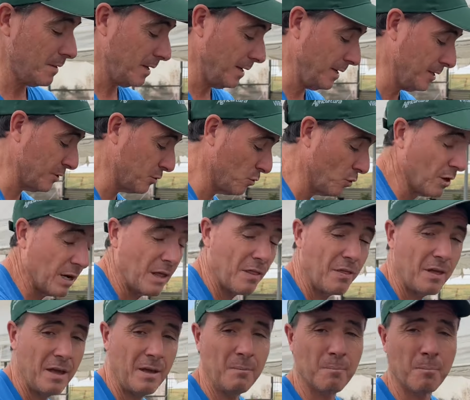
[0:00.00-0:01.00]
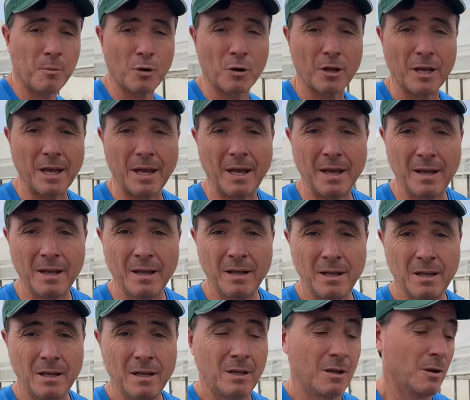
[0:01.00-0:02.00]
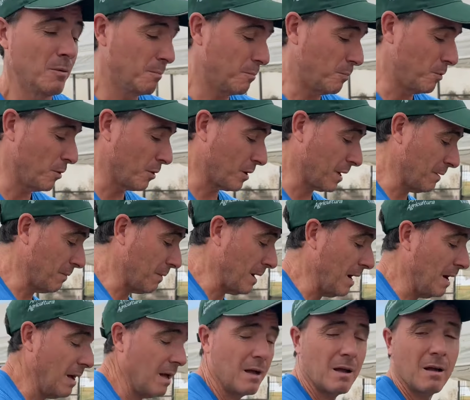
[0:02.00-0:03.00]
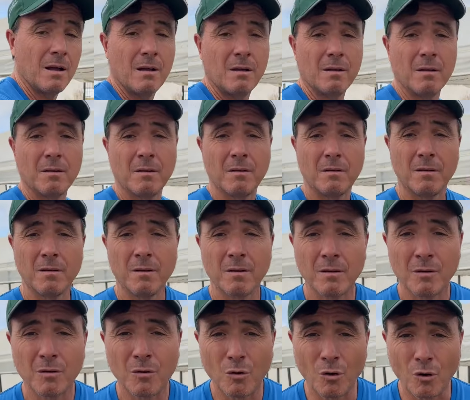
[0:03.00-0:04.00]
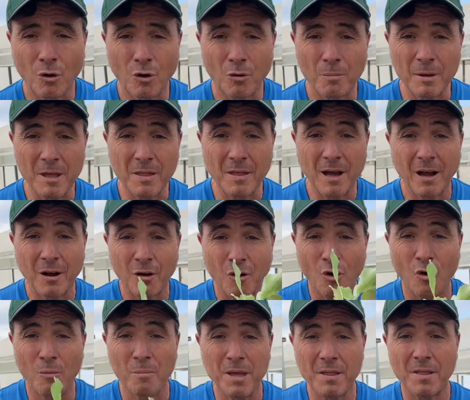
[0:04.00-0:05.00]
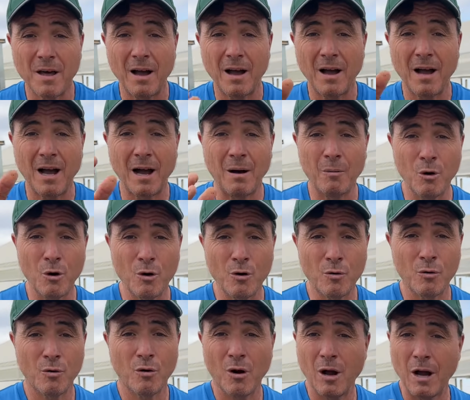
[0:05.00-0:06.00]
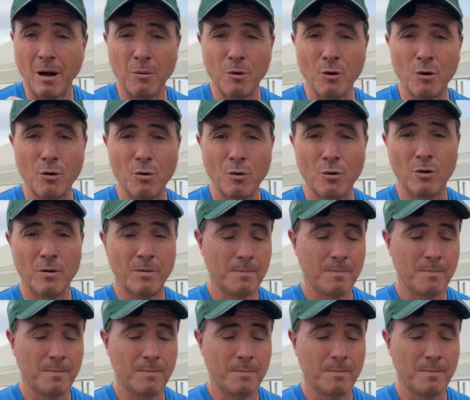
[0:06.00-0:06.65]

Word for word: Esto crece, ¿por qué? Porque va con comida, comida, abono, abono.